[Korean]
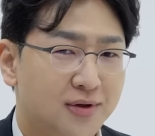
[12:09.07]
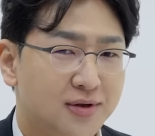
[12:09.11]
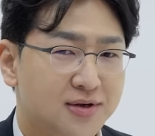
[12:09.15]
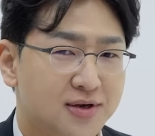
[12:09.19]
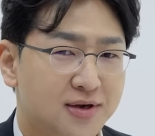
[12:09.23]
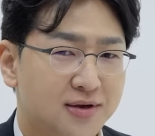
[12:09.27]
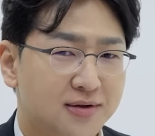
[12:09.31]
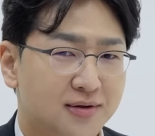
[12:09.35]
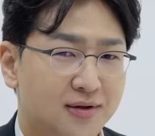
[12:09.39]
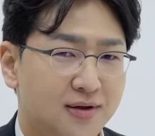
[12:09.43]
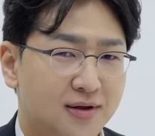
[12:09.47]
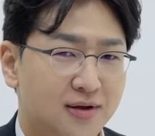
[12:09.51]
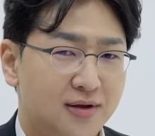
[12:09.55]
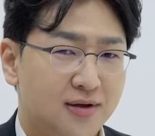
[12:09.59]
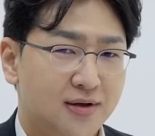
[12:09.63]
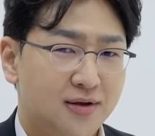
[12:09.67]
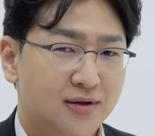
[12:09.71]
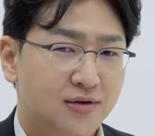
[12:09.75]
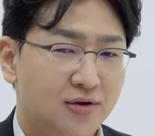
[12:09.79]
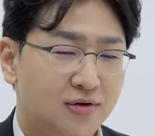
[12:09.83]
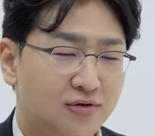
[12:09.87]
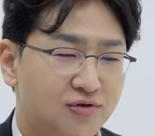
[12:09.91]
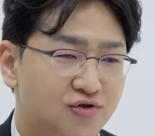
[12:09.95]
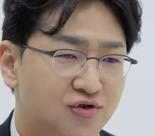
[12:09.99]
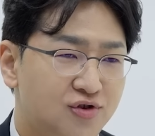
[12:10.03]
이제
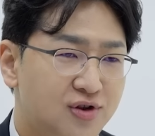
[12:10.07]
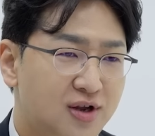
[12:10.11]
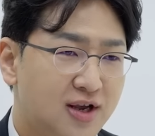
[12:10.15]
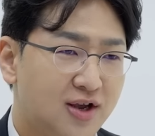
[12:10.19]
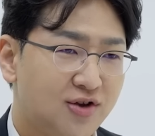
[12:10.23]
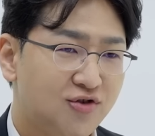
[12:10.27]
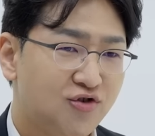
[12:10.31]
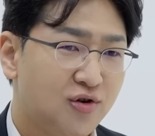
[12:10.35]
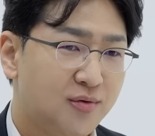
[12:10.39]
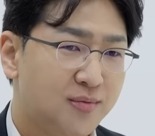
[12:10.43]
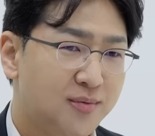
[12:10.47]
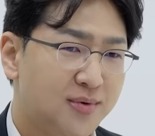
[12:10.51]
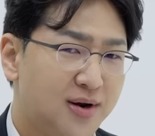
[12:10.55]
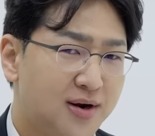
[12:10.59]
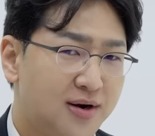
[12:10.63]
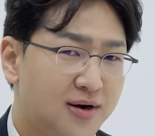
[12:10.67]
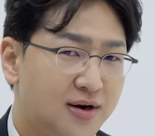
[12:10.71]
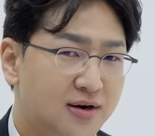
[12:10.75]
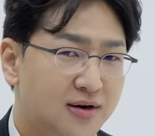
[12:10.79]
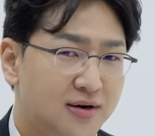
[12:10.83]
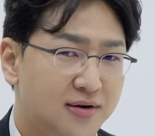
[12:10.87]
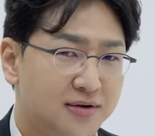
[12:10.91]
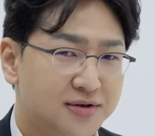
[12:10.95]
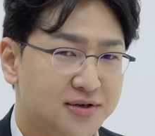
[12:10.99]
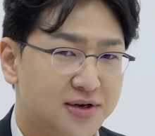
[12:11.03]
연준이
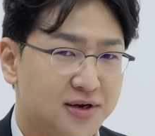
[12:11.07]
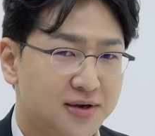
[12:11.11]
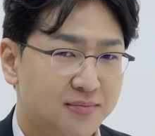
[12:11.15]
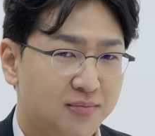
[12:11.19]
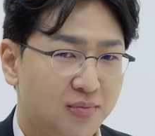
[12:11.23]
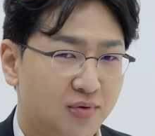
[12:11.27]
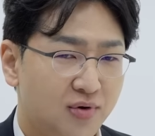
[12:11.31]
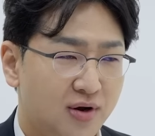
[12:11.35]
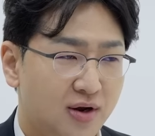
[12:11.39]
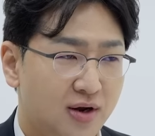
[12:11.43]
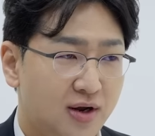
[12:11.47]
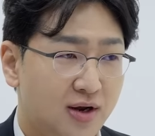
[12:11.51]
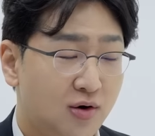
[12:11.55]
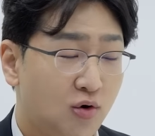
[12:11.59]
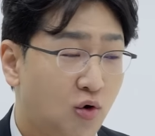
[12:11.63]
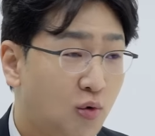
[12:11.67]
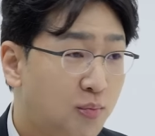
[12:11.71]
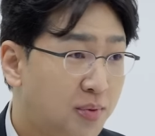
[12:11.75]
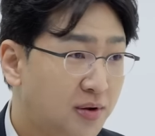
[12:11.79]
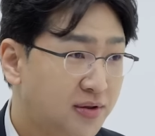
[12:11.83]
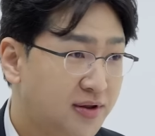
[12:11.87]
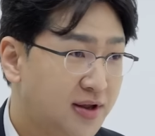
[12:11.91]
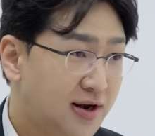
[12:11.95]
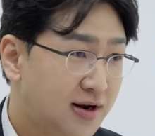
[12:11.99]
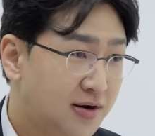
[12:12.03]
기준금리를 이제 뭐 일곱
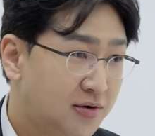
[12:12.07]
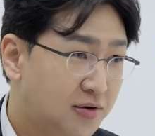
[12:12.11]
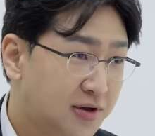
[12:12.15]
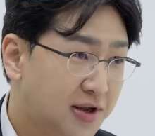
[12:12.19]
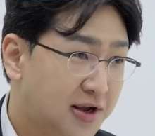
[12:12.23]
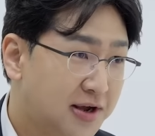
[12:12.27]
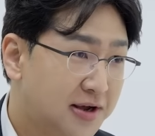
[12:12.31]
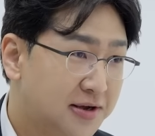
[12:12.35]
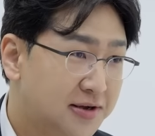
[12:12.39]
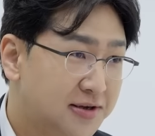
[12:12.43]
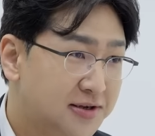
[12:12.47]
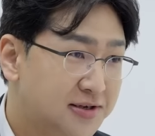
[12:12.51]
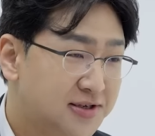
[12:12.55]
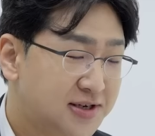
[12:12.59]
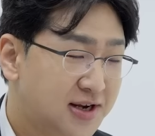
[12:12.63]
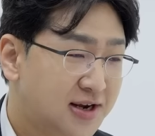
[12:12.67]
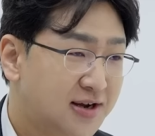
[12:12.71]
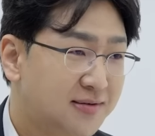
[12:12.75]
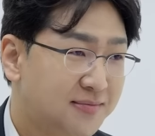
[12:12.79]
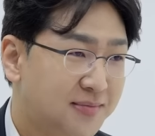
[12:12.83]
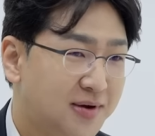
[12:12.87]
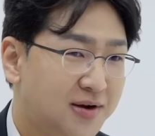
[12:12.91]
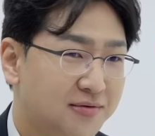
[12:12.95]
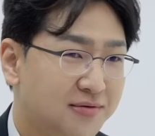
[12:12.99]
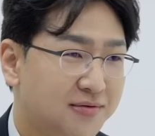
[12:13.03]
번 내릴 거다. 네.
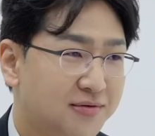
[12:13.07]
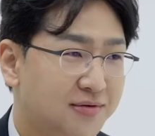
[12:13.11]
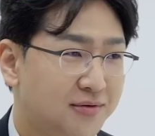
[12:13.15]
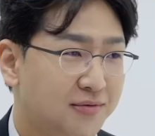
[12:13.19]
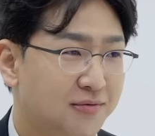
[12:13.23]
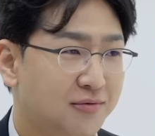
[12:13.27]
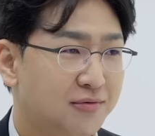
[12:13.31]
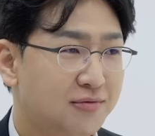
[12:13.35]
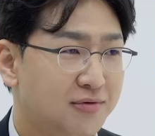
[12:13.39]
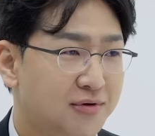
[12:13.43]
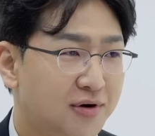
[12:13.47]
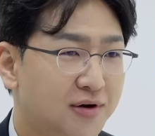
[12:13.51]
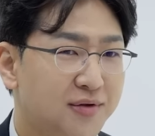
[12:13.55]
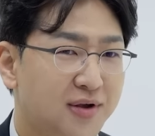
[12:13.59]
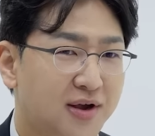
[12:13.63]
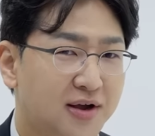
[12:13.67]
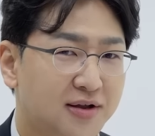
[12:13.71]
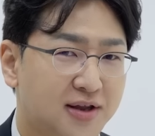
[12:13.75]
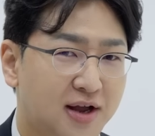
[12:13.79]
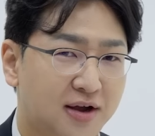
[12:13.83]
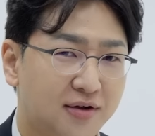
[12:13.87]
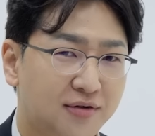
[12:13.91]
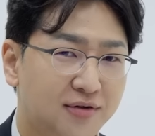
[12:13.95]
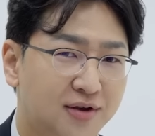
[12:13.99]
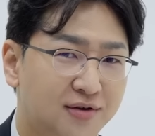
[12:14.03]
시장은 막 그러고 그러니까
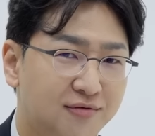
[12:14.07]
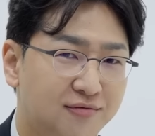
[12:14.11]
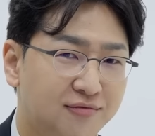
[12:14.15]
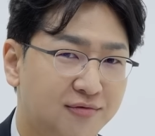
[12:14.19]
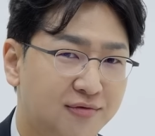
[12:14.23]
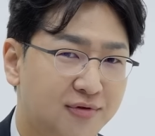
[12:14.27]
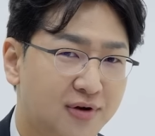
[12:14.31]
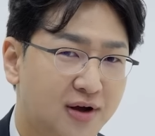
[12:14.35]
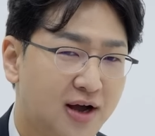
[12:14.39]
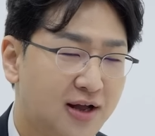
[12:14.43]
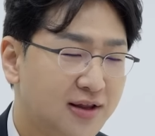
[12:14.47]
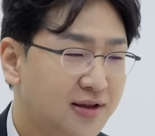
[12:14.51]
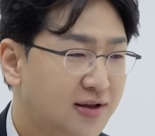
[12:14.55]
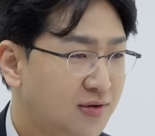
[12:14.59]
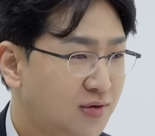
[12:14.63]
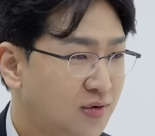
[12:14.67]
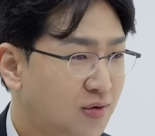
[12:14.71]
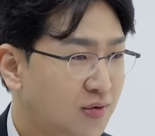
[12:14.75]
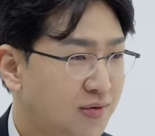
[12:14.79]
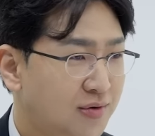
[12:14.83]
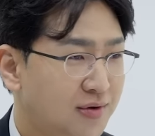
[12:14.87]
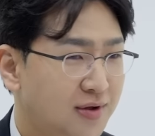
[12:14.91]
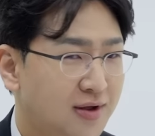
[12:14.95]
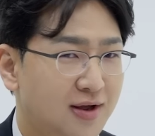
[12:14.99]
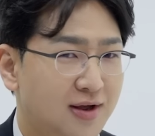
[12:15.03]
당연히
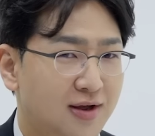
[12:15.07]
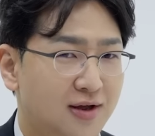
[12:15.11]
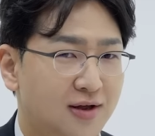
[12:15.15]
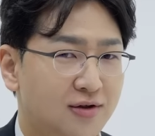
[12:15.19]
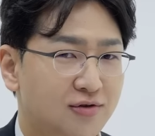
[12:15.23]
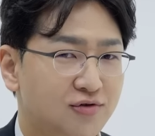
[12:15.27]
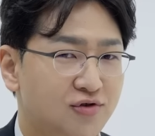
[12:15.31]
하는도 음.